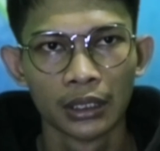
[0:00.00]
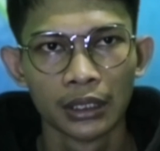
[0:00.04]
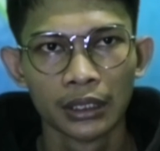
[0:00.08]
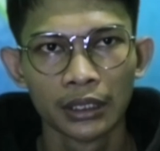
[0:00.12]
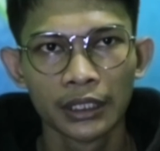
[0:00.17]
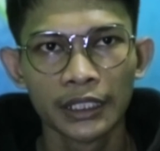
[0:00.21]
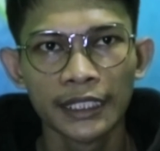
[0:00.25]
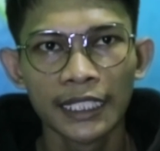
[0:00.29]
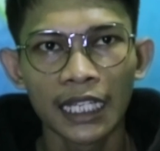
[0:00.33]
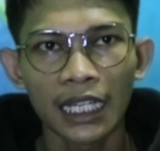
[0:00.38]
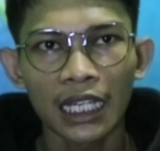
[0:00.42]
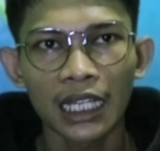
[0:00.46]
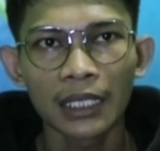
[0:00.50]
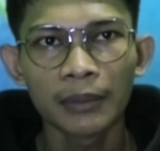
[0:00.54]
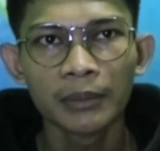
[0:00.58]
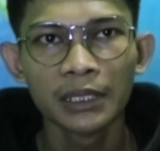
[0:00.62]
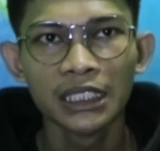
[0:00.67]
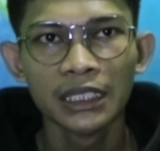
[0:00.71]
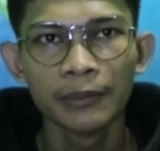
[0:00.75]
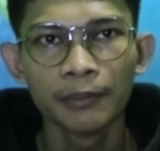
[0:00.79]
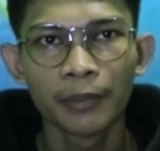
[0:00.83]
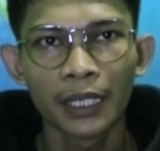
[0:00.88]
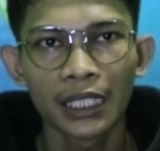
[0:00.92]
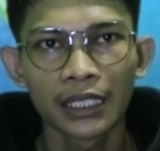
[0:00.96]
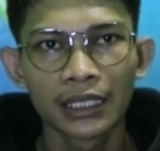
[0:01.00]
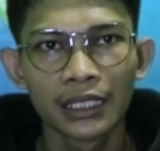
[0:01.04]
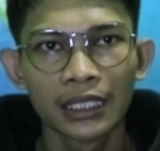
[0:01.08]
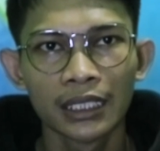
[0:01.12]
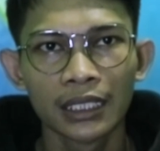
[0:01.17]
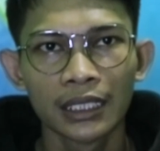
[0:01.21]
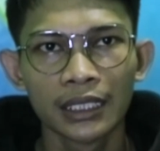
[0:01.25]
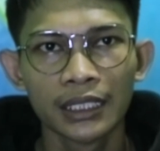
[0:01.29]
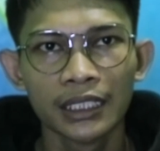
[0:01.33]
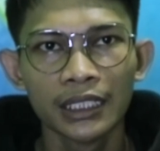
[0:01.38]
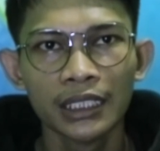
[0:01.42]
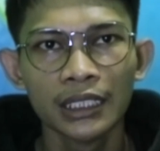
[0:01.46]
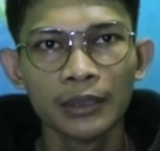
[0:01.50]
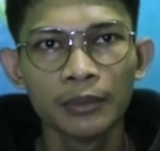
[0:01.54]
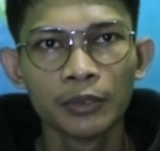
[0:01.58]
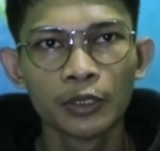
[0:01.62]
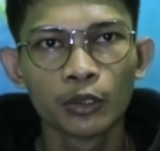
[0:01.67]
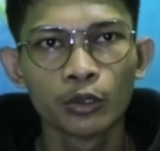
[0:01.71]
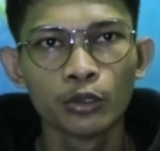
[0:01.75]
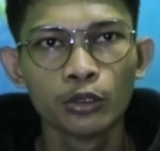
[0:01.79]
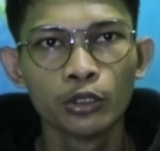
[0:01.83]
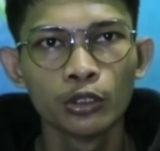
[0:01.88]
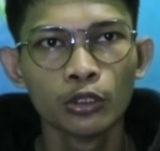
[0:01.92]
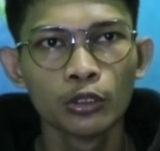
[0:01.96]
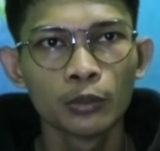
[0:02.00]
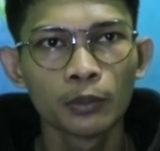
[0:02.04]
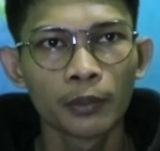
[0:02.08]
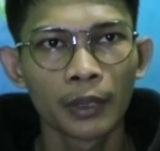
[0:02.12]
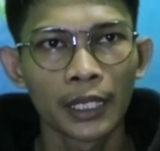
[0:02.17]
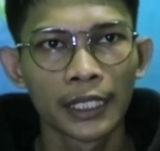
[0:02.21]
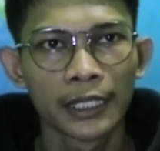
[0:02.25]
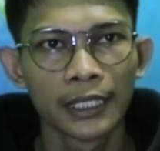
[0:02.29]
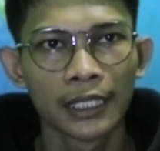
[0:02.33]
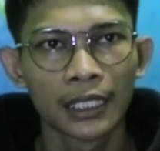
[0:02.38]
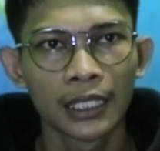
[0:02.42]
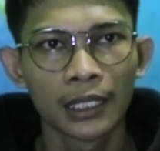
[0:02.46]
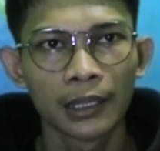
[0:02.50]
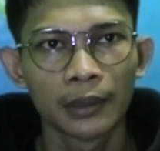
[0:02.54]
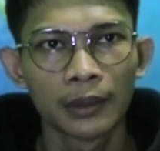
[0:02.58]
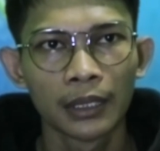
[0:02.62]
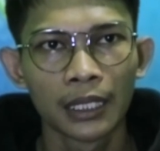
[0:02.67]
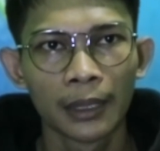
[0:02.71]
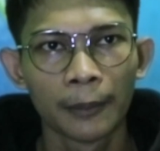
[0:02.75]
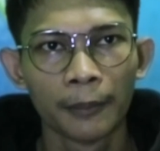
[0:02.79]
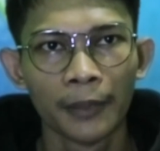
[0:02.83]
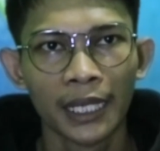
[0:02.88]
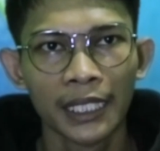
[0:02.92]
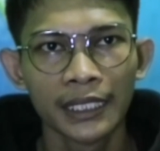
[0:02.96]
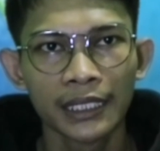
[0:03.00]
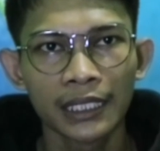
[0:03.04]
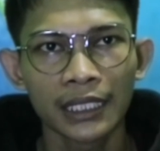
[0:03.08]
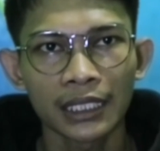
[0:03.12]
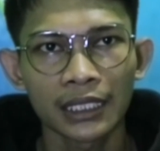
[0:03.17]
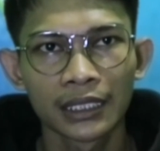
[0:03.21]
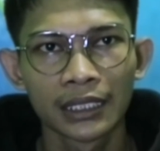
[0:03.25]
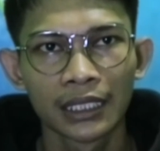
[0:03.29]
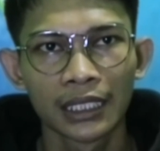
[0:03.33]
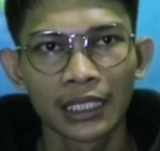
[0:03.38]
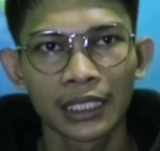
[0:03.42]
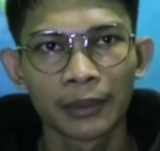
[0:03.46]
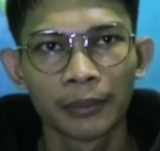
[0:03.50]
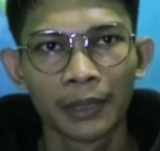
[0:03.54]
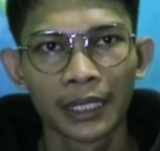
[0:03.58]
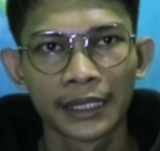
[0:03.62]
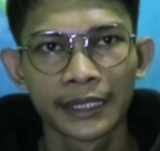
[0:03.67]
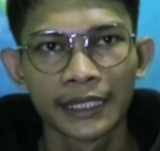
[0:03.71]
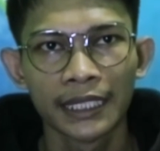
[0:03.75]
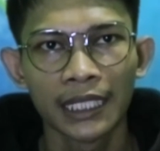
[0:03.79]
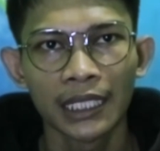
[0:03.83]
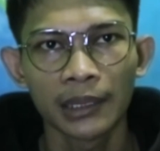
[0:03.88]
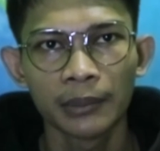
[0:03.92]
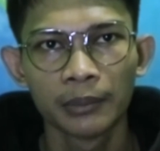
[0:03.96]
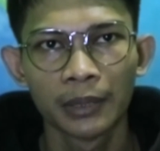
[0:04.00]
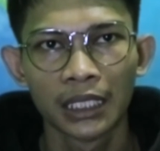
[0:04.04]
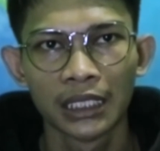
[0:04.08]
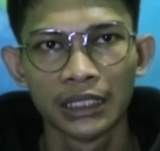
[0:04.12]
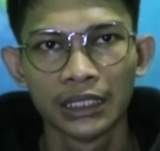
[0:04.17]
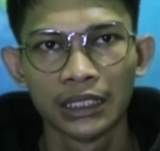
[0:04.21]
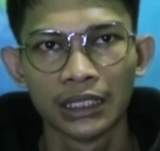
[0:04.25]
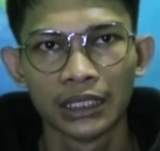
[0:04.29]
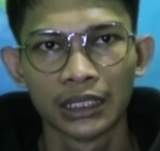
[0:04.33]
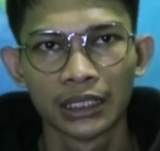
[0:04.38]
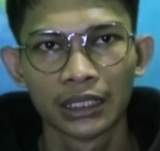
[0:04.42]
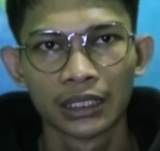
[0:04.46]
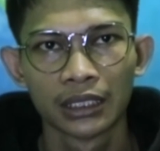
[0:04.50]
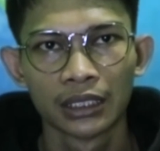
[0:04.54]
Tindakan menyimpangnya ini berujung pada banyaknya kematian bayi.